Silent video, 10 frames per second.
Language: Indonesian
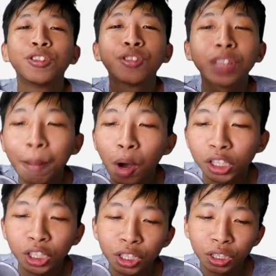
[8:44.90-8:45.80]
udah 10
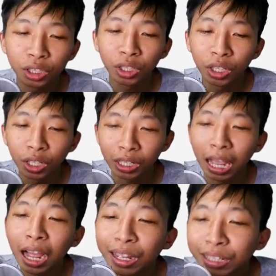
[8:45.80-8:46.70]
juta bos
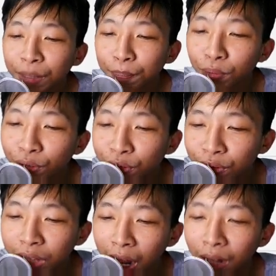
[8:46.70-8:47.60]
ya 10
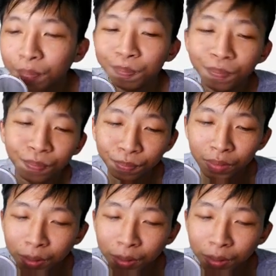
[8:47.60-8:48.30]
juta